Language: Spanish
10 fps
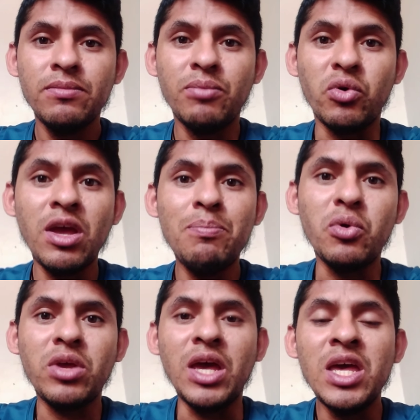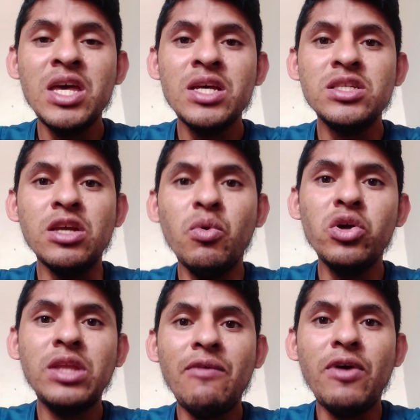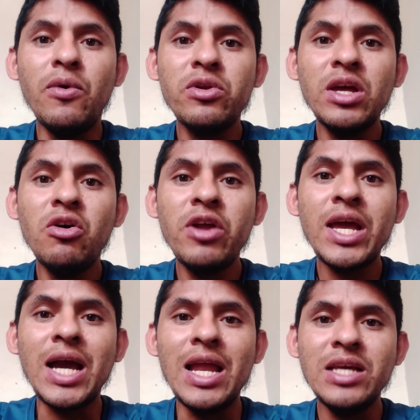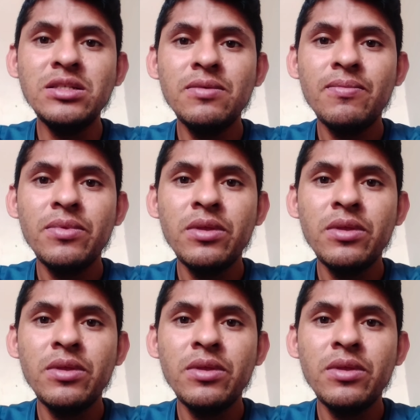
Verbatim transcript: ¿Por qué? Porque si vota a favor de Jorge Cálix,